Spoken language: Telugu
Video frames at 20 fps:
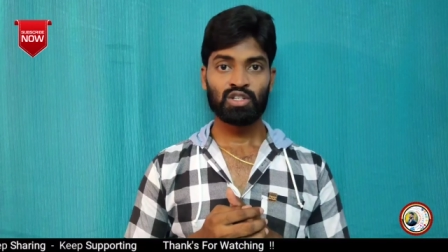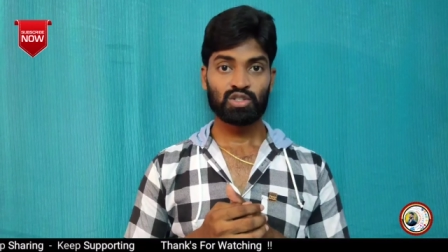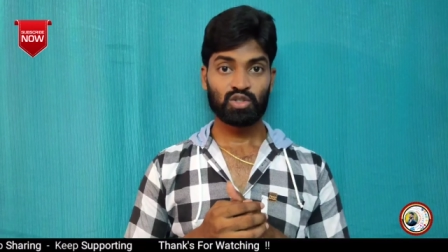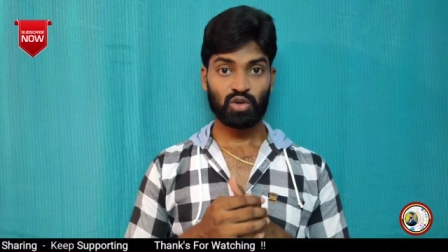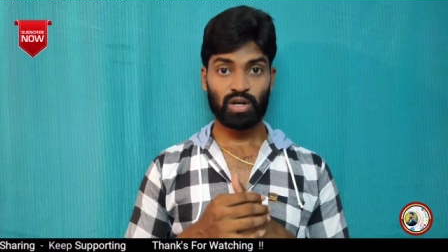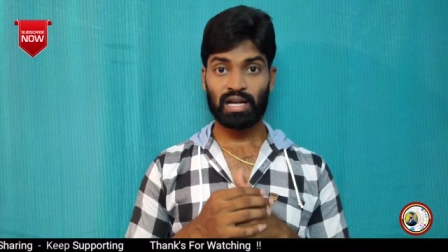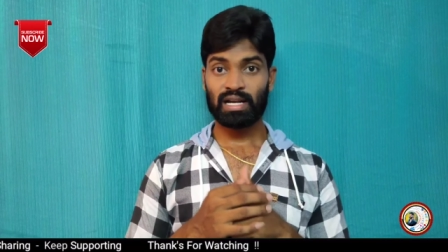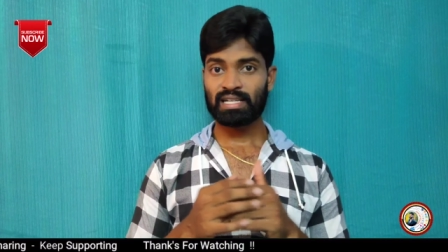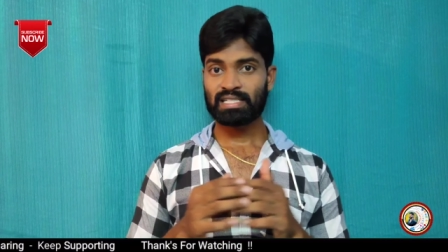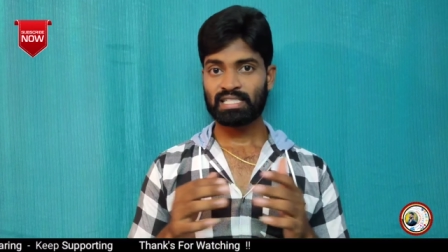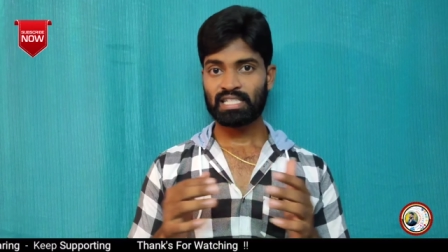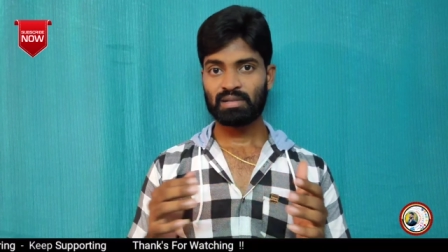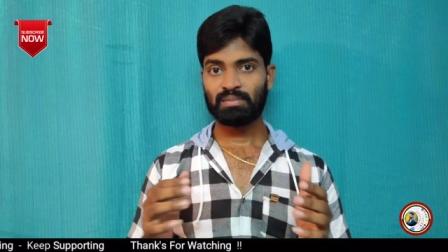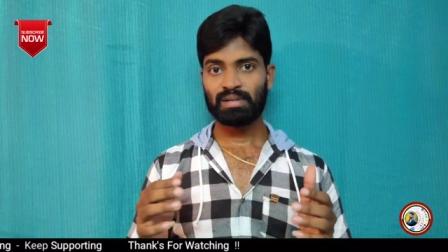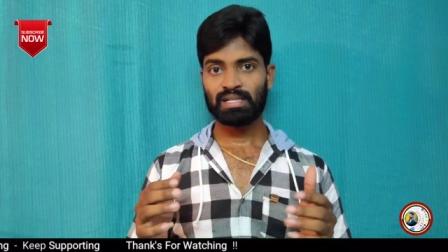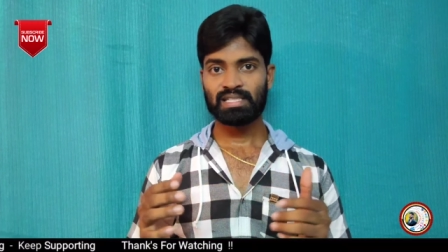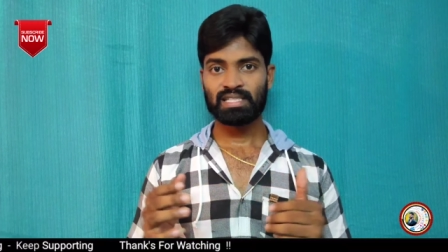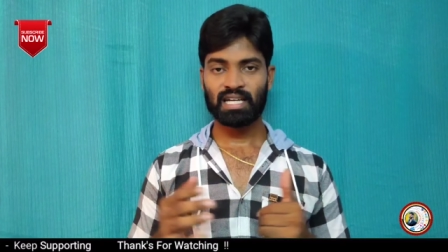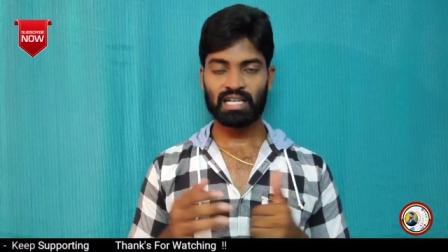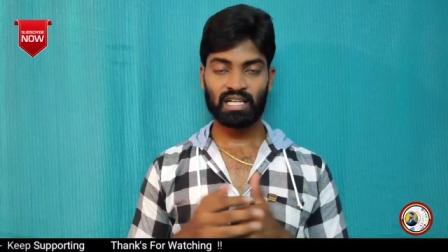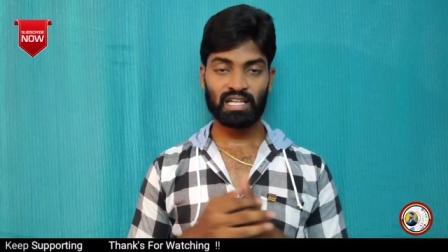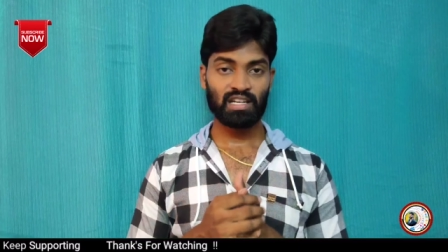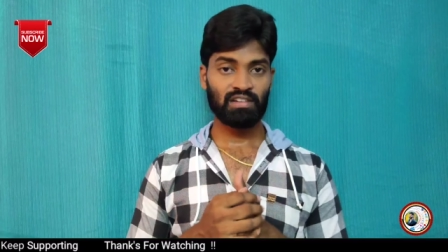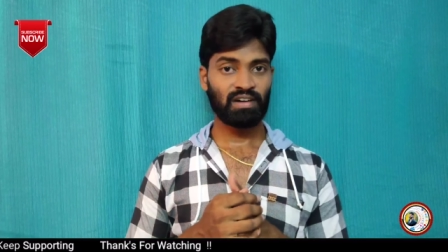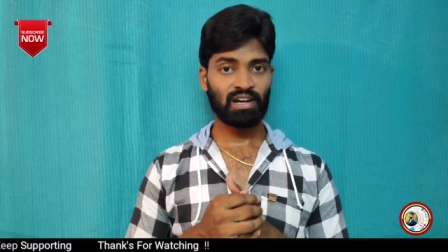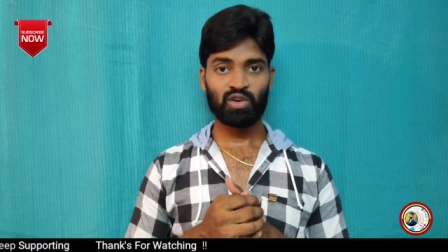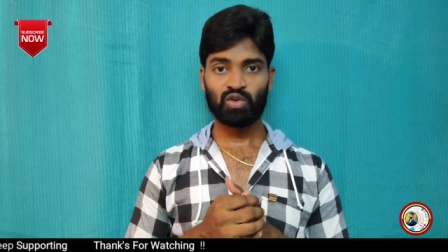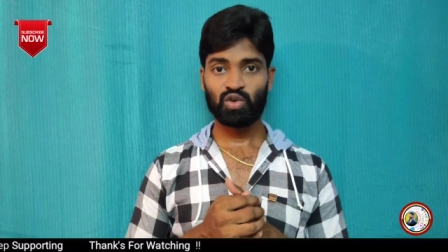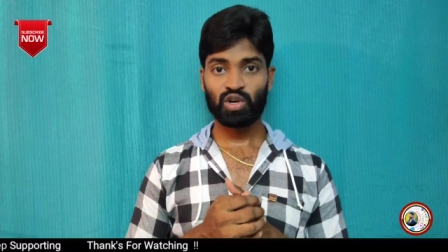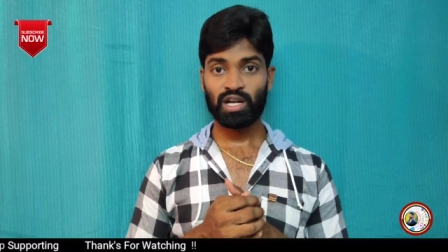సో ఎలక్ట్రిసిటీ బిల్స్ కానీ
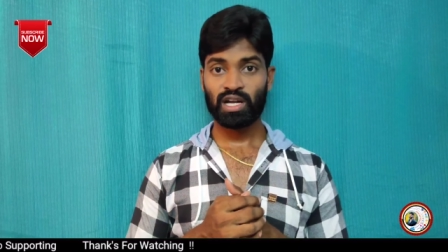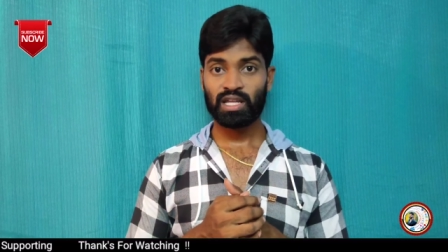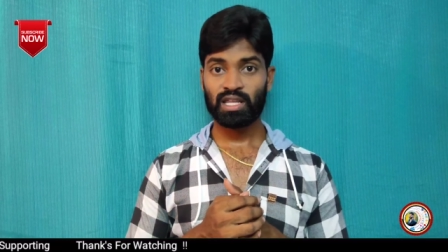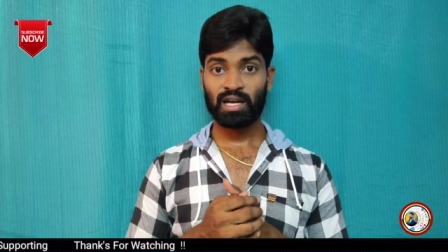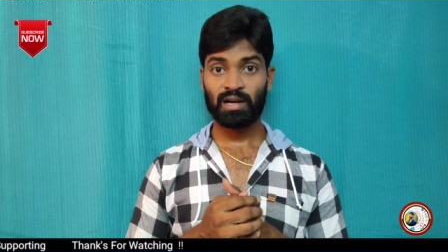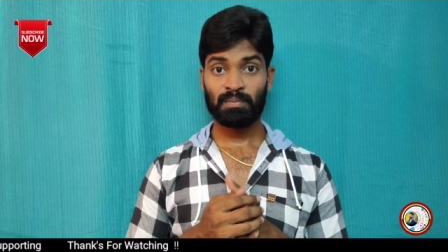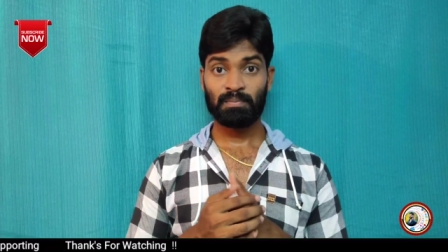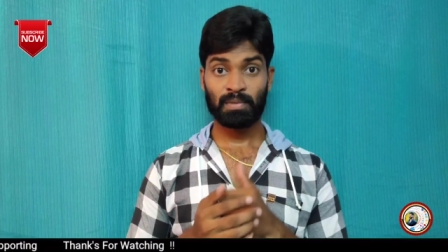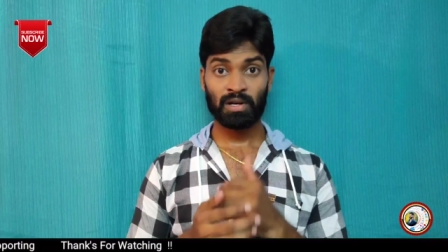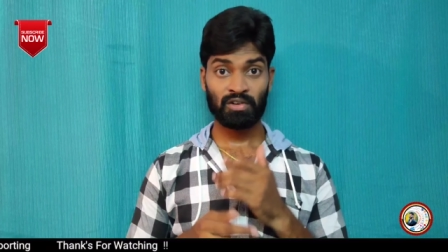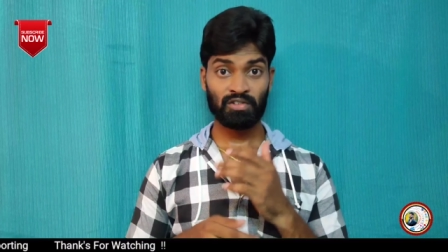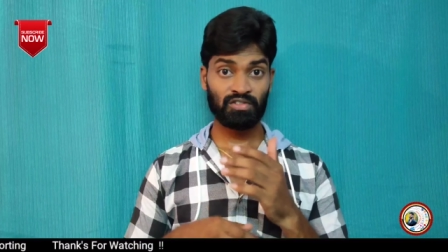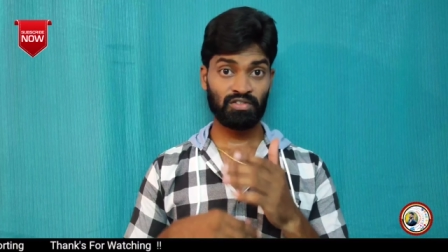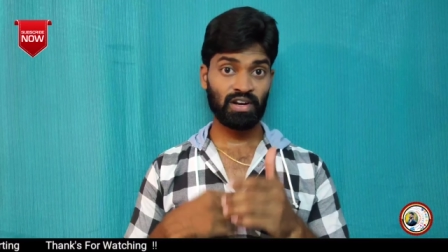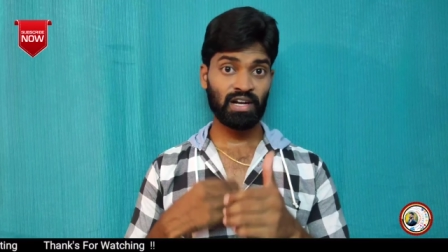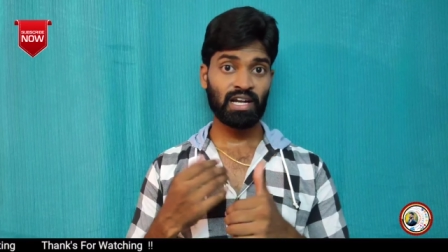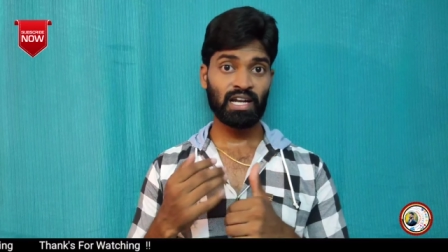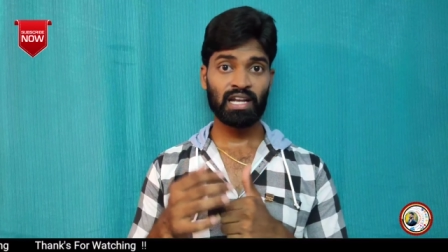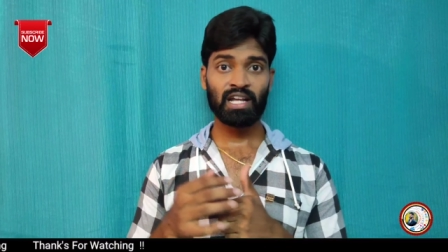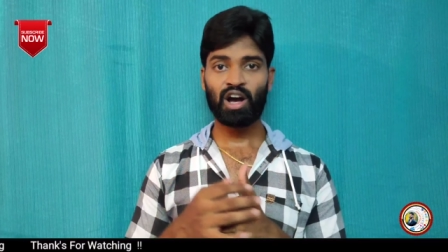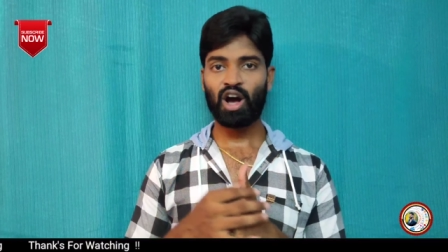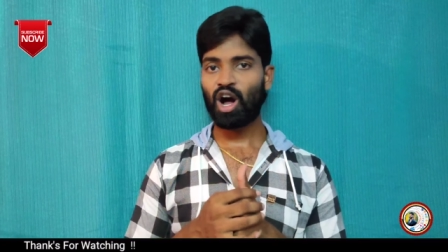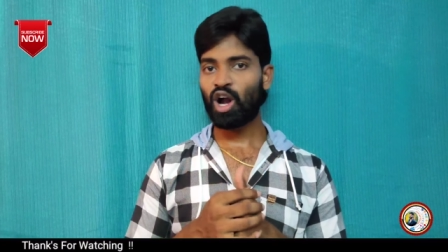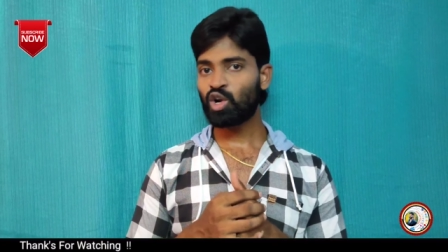ఇవన్నీ ఉంటాయి కదా మనం వీటిని